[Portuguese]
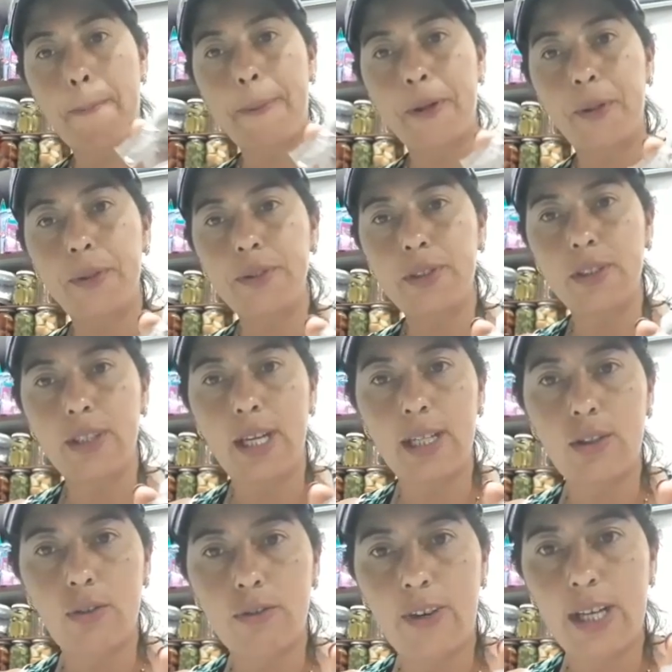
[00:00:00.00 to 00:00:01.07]
pronto, né?
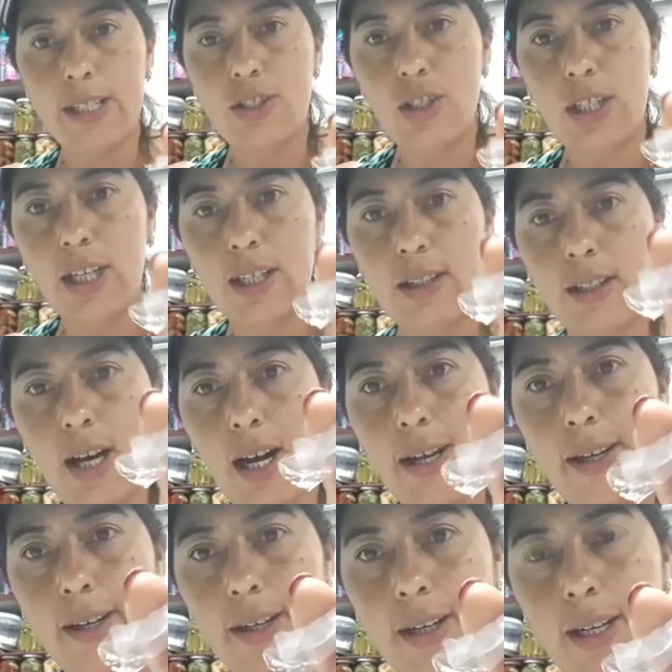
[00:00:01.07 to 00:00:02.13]
Tu vai etiquetar
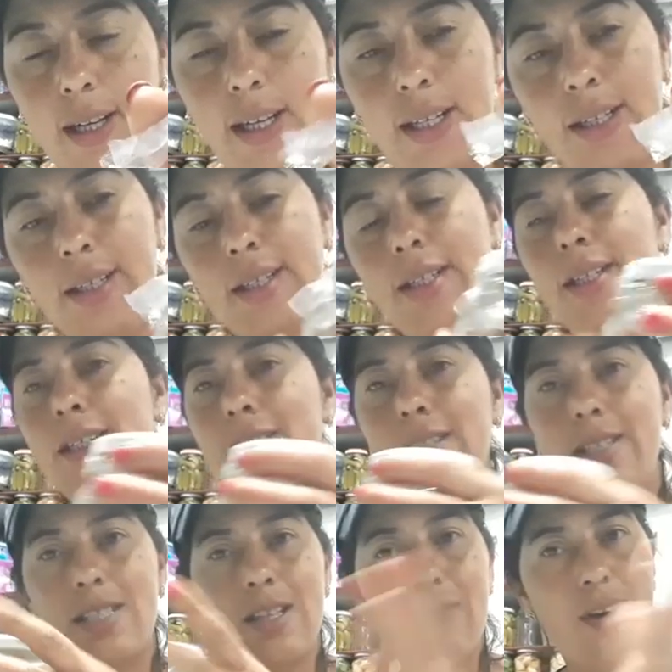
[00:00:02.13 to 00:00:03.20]
ele.
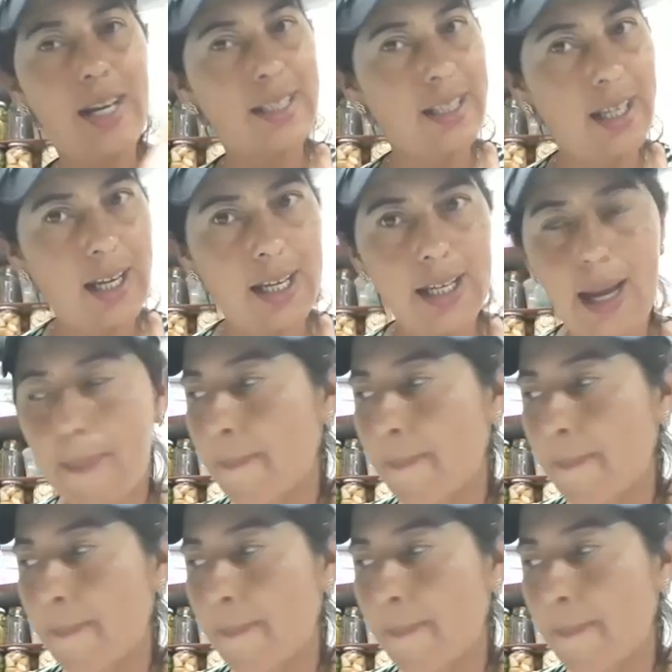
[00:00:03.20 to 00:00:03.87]
E você vai ter aí a